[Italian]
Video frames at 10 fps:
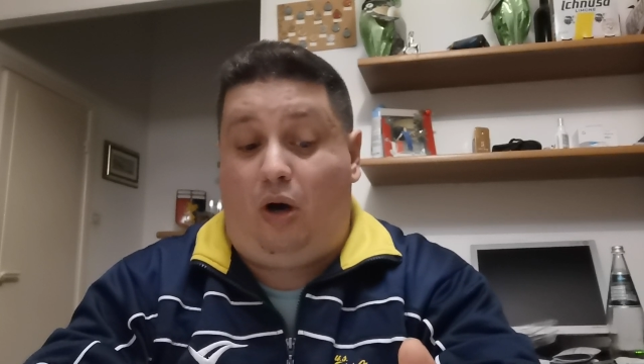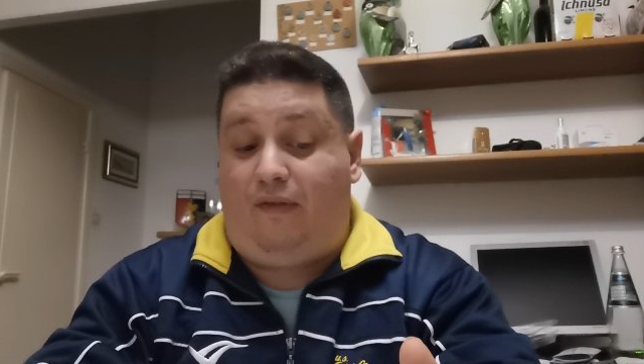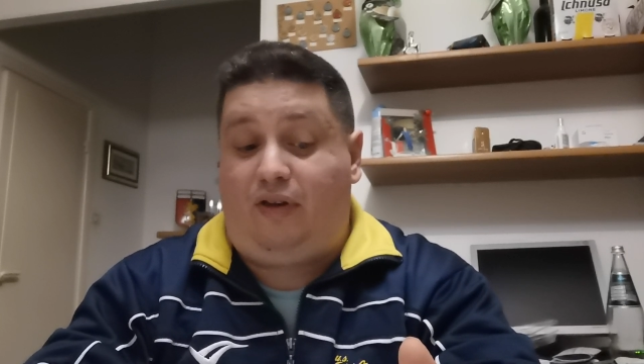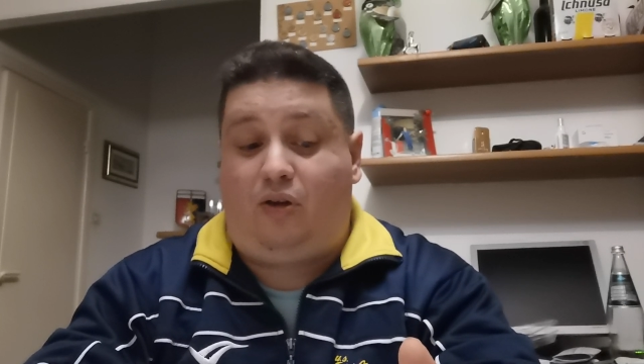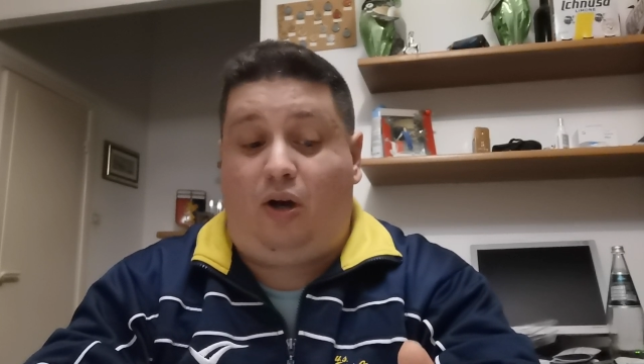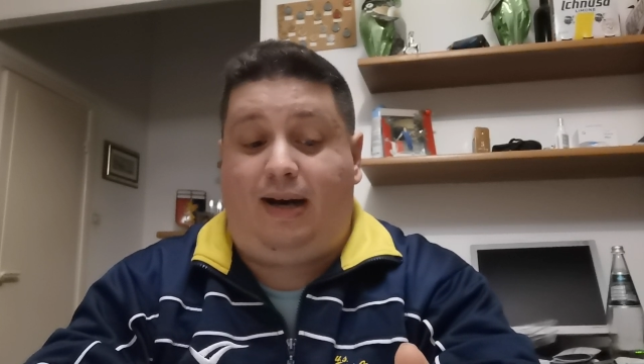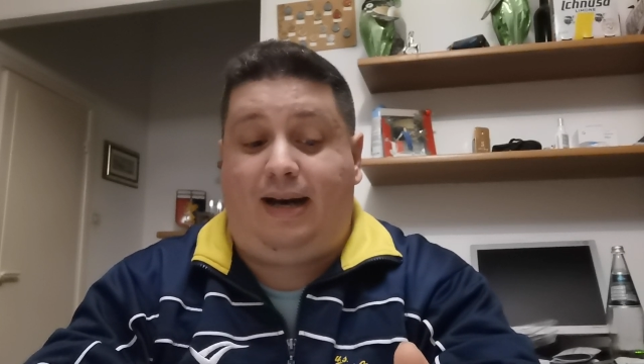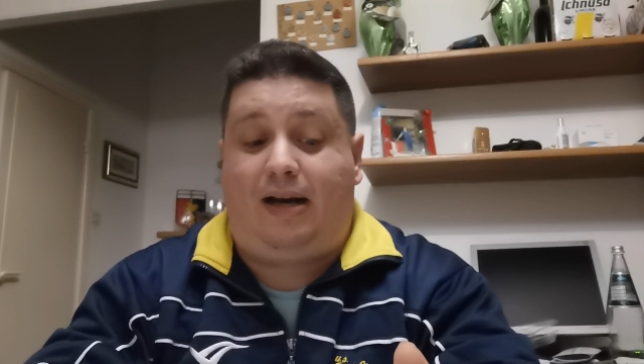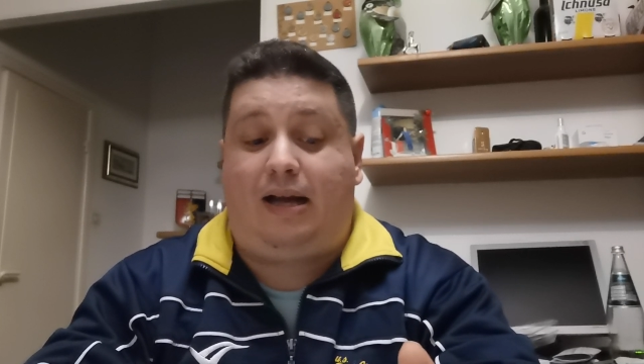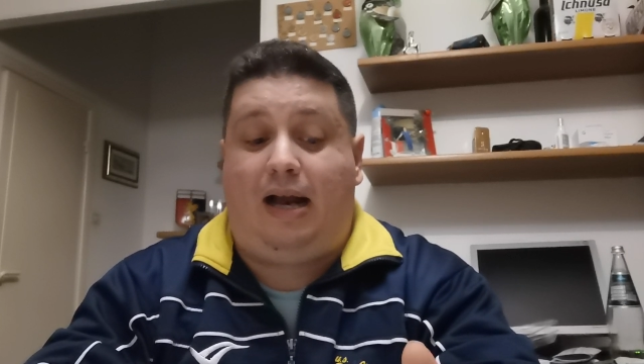con la
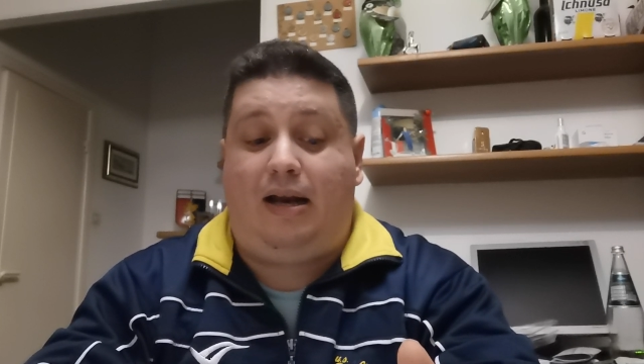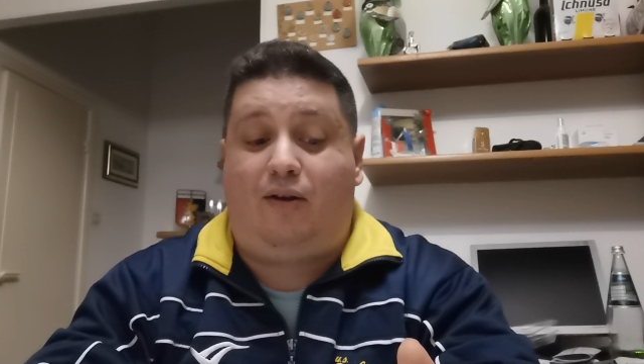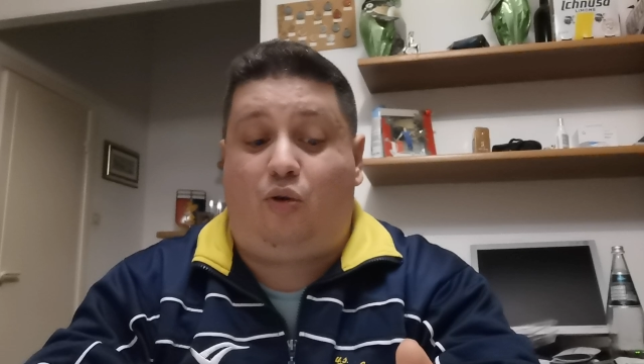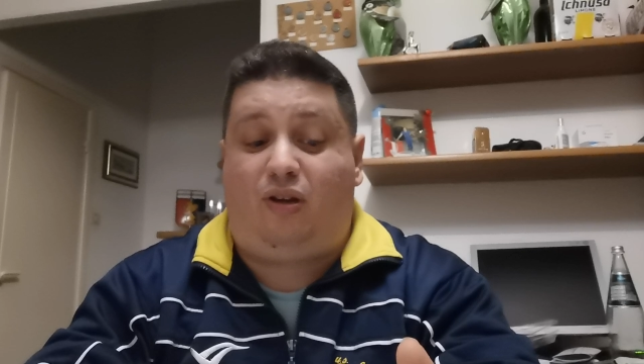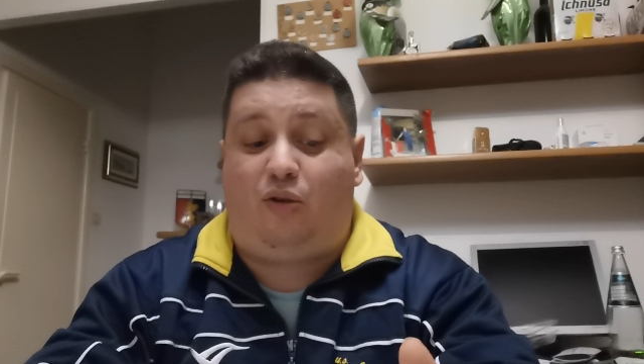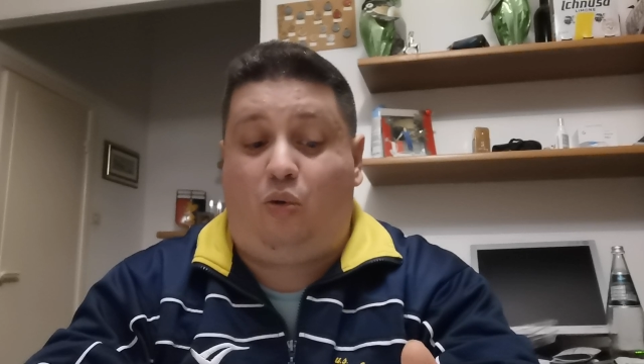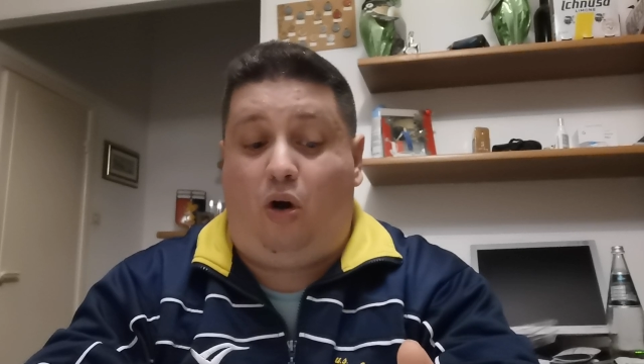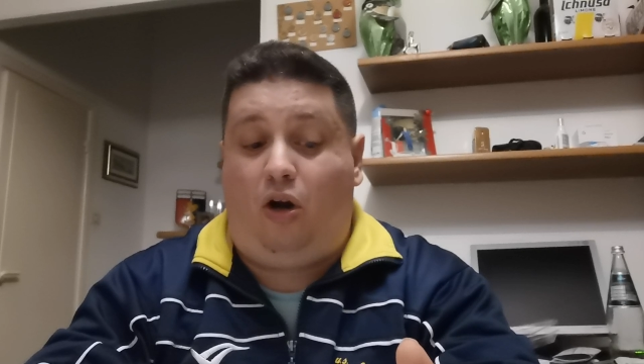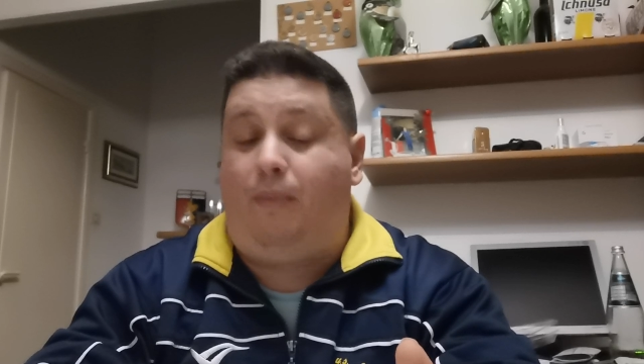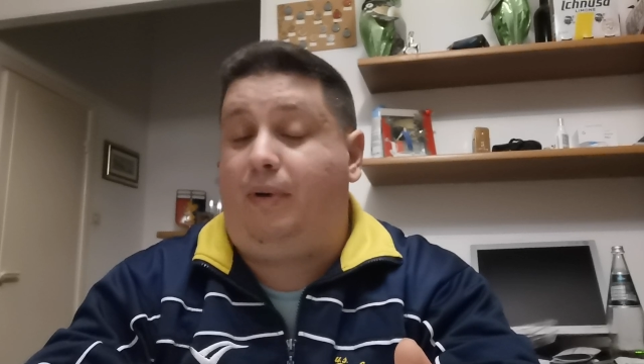vittoria del Cagliari su
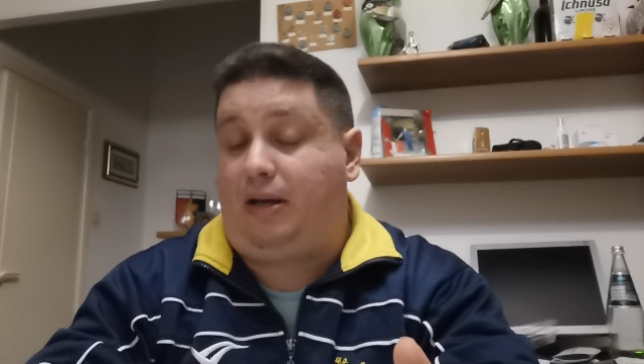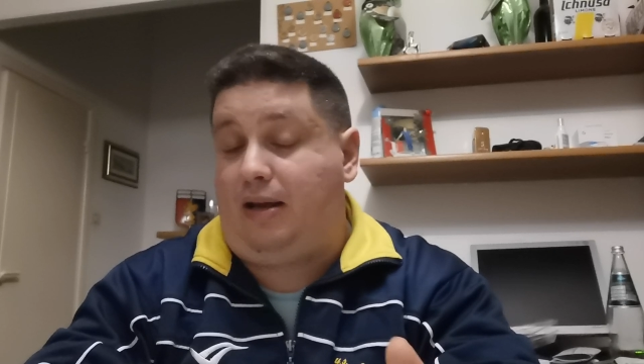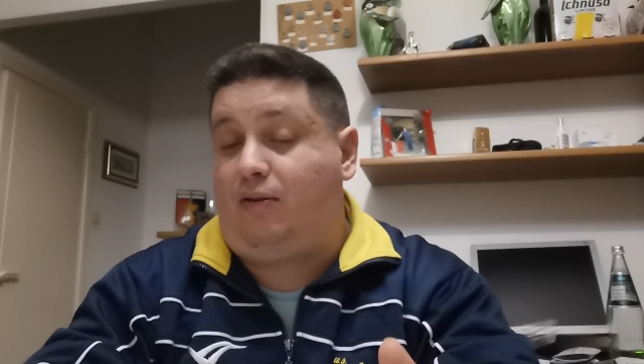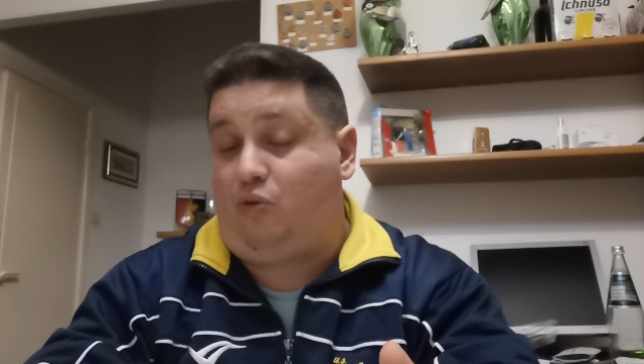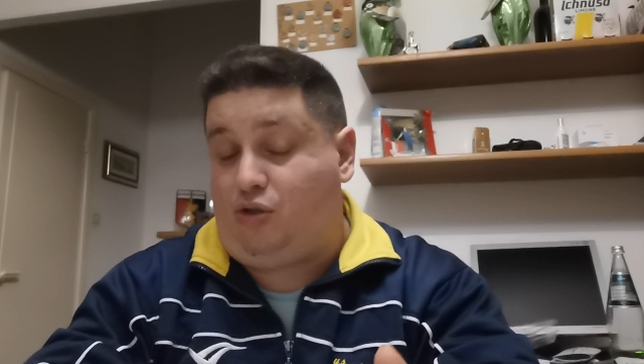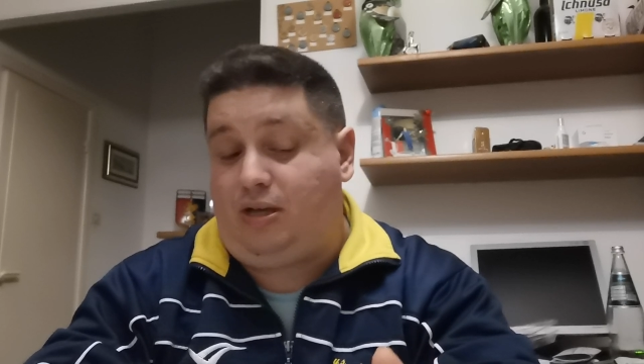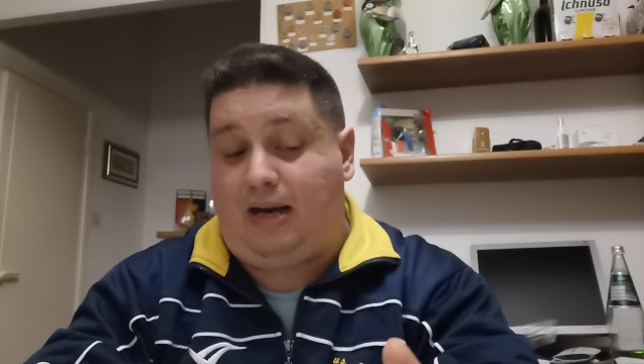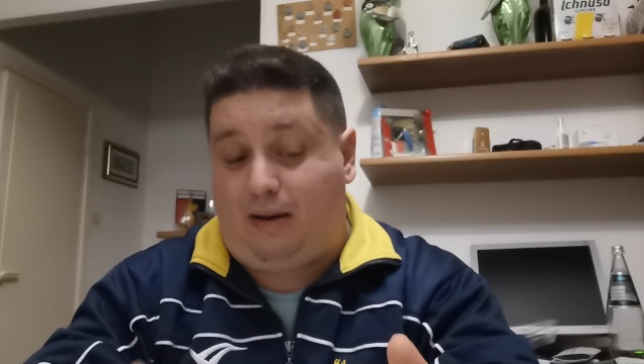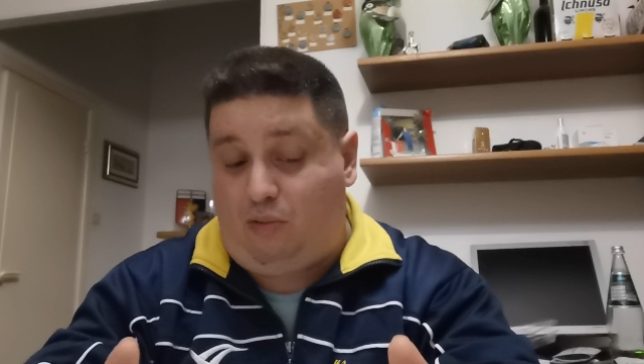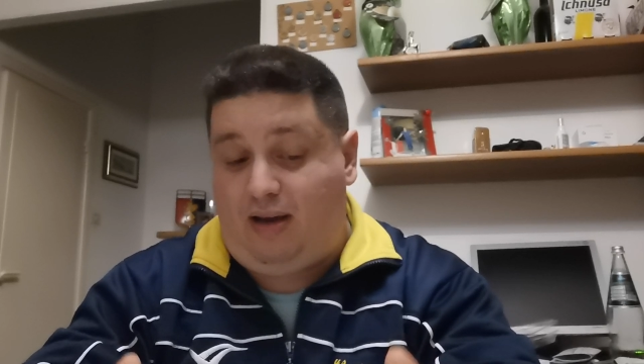Sassuolo, perché
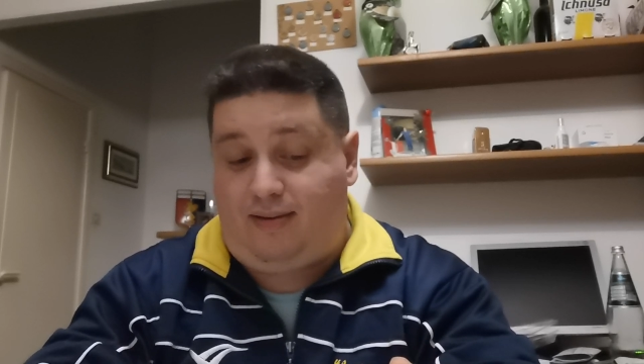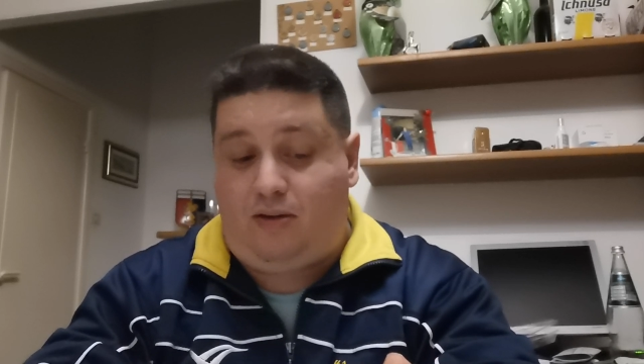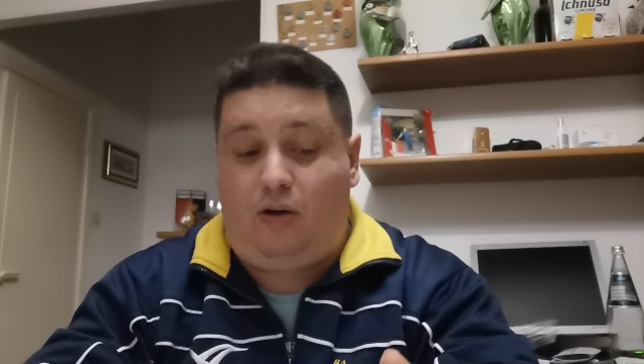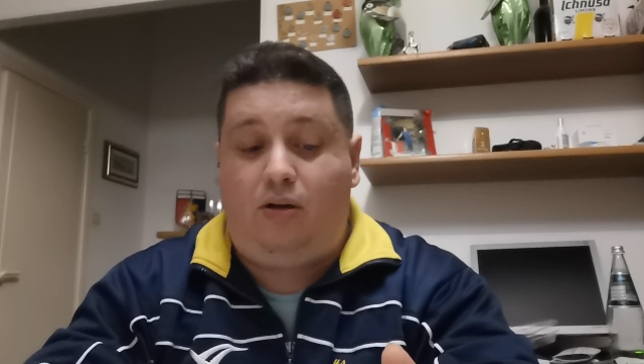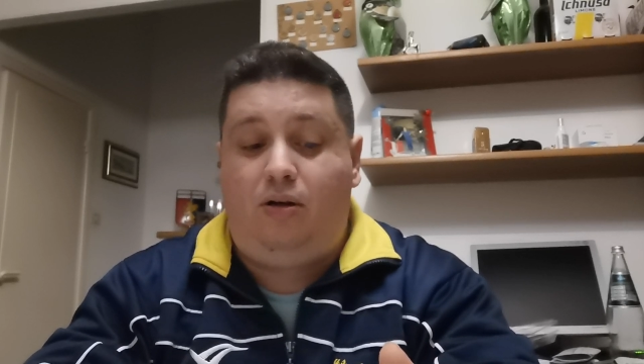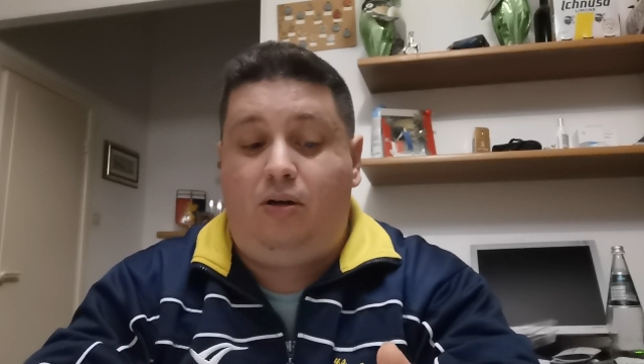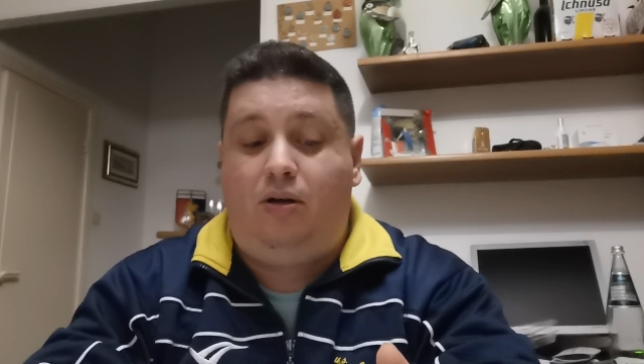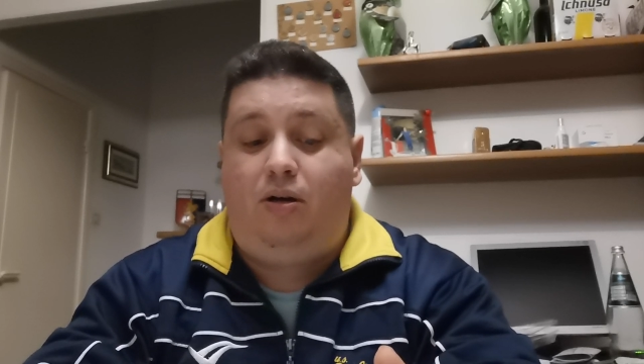succederà questo,